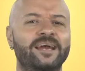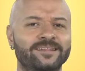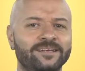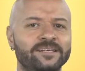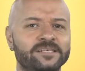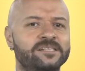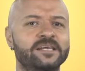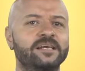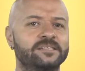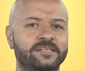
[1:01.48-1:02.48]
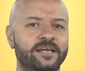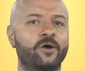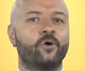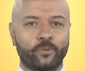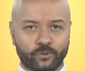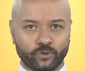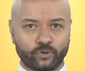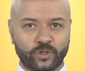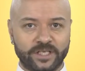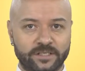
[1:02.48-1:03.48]
Kendini izleye izleye
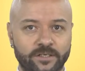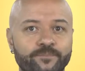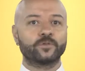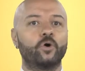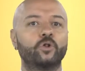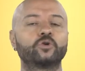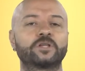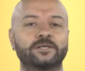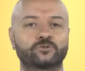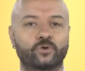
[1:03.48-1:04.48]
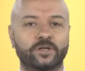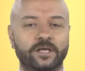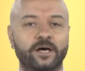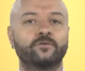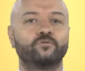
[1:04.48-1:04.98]
ömrünü tüketir. Öldükten sonra da